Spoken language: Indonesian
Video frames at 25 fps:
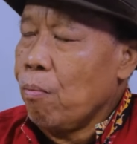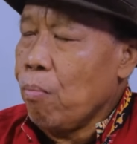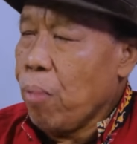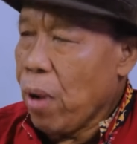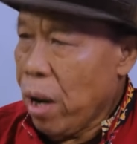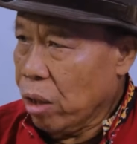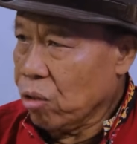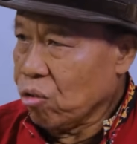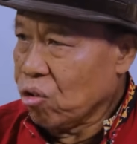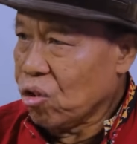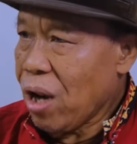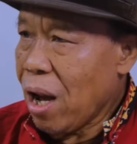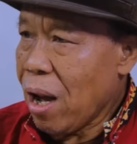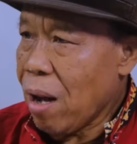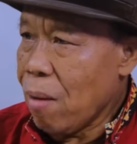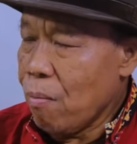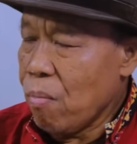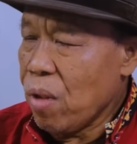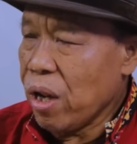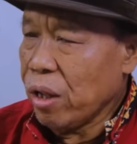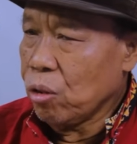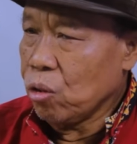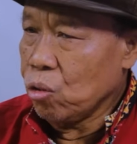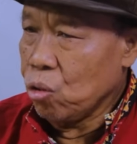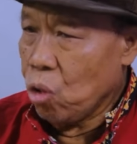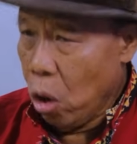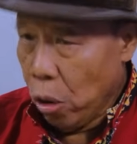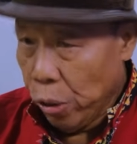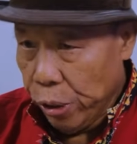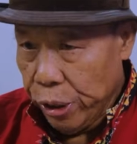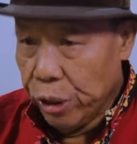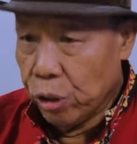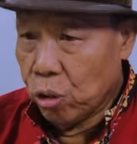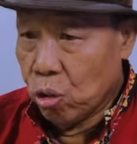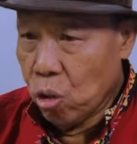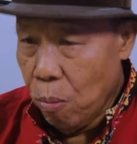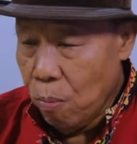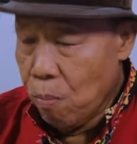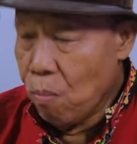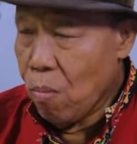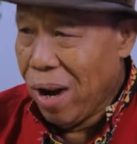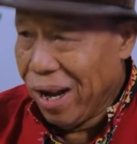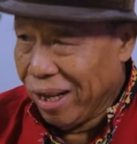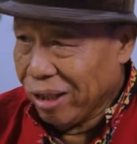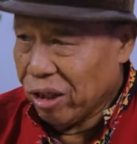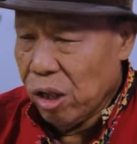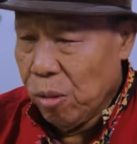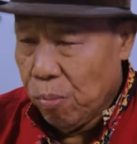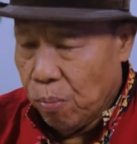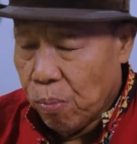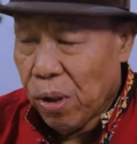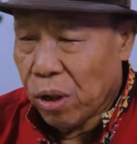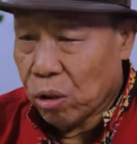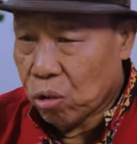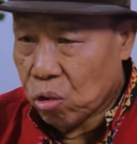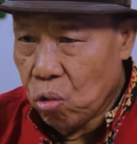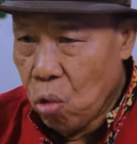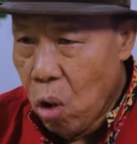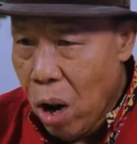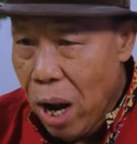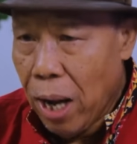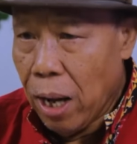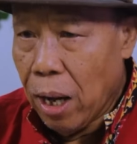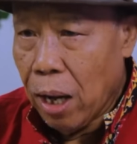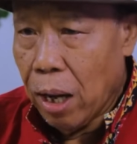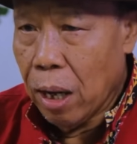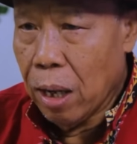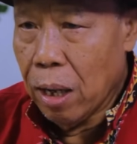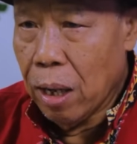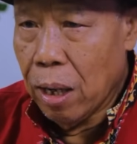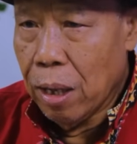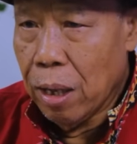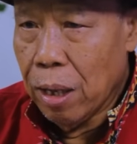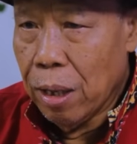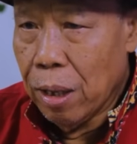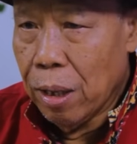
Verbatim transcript: bangsa aman yang hidup mati berjuang.